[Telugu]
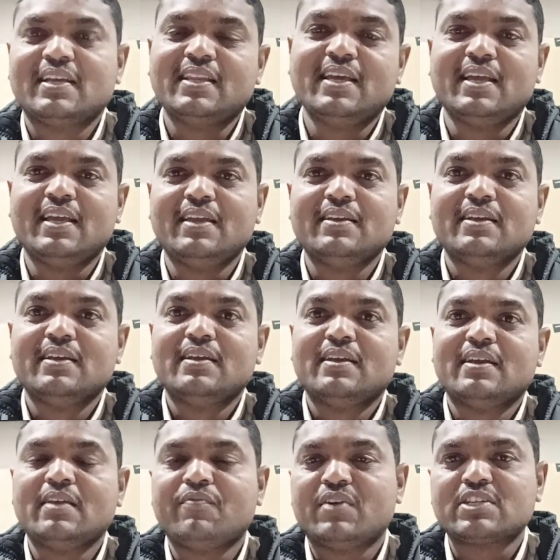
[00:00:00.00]
ఇది
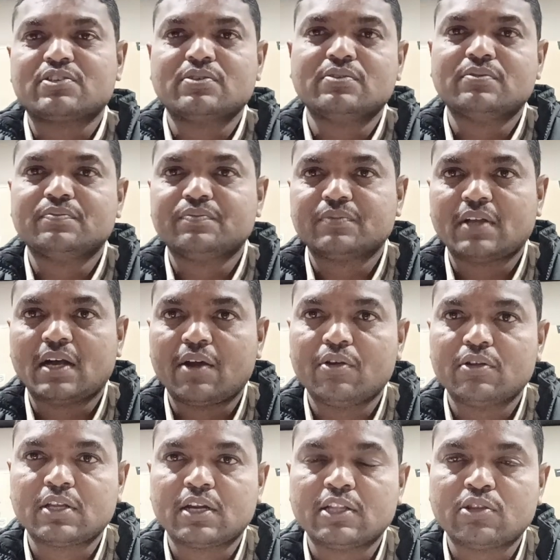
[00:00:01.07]
ఈ ఫస్ట్ ఆరో
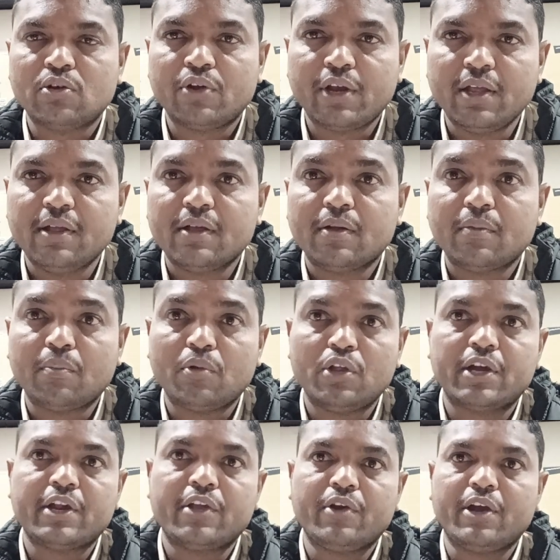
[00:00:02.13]
తరగతిలోని
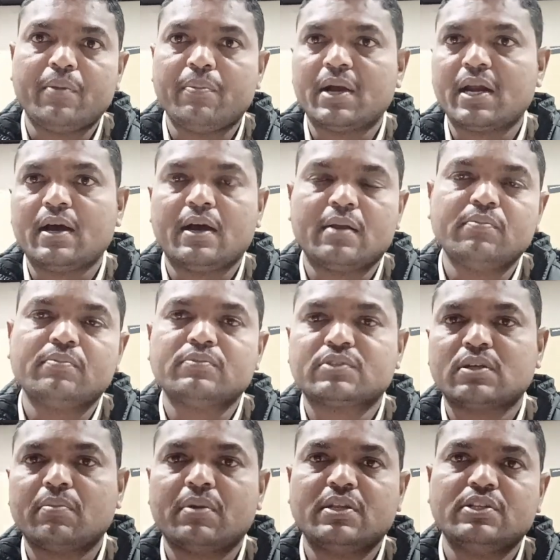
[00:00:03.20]
మొదటి యూనిట్ మన ఆరం
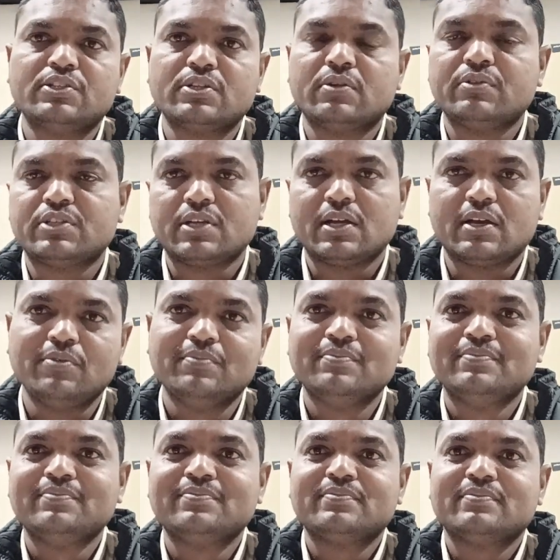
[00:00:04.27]
సంబంధించిన విషయాలు
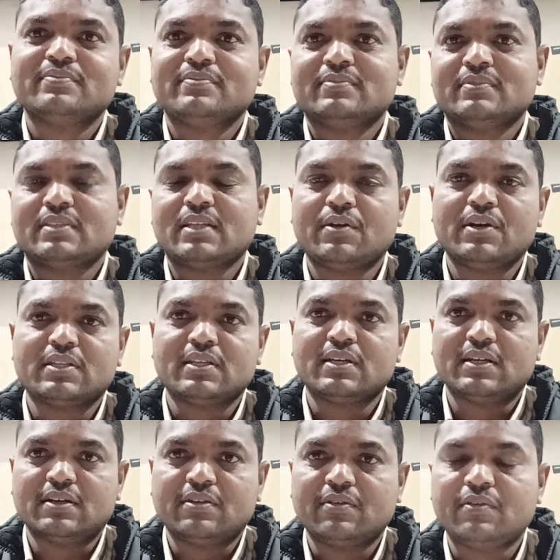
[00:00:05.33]
తర్వాత
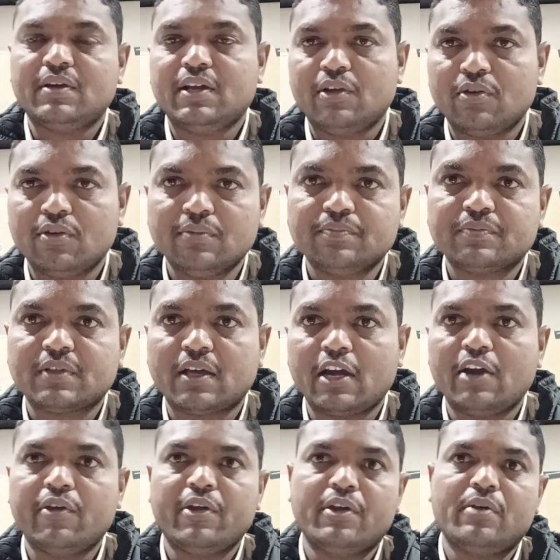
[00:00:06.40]
వీడియోలో
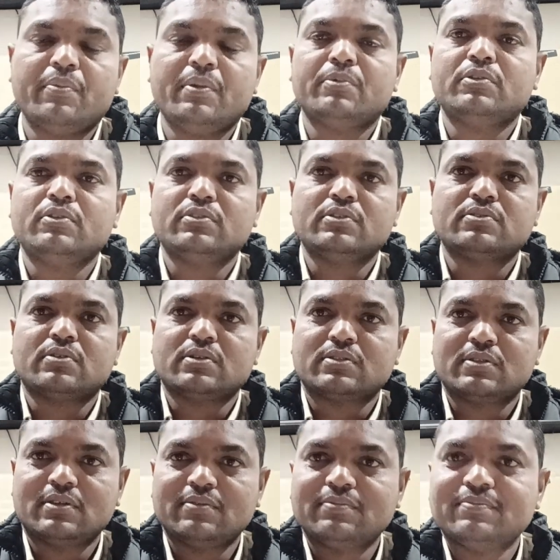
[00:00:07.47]
రెండో యూనిట్ మేము ముందు
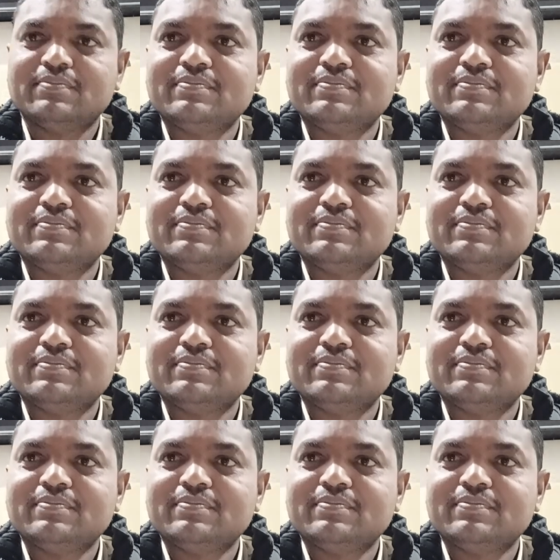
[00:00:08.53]
తీసుకొస్తాను